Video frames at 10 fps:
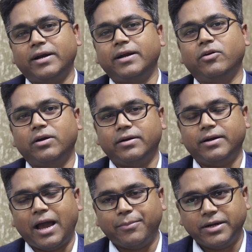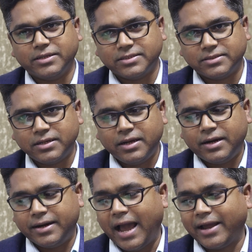অলরেডি ডায়াবেটিস
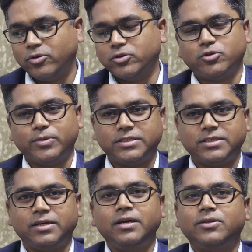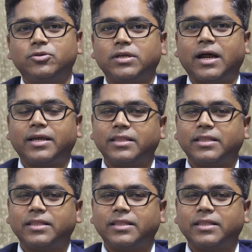ডায়াগনোজ হয়েছে তো তার